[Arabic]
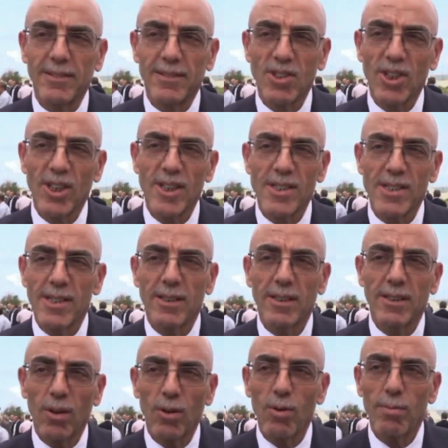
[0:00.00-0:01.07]
التشخيص التي
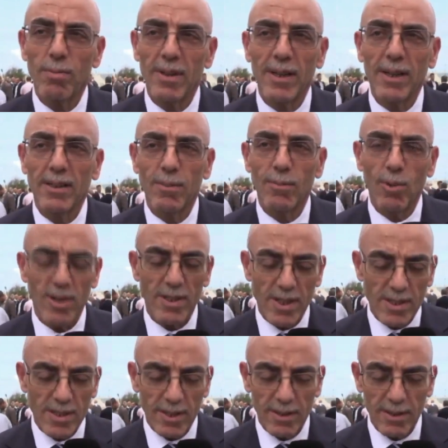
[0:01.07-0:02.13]
تقوم بها
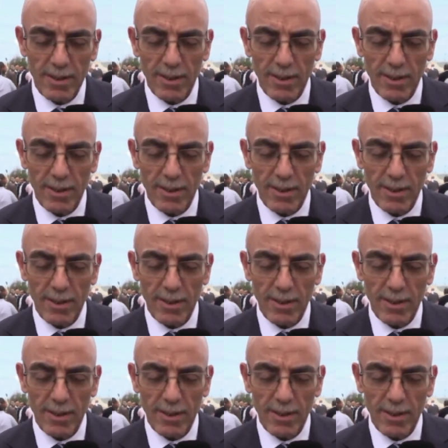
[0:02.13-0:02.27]
المؤسسات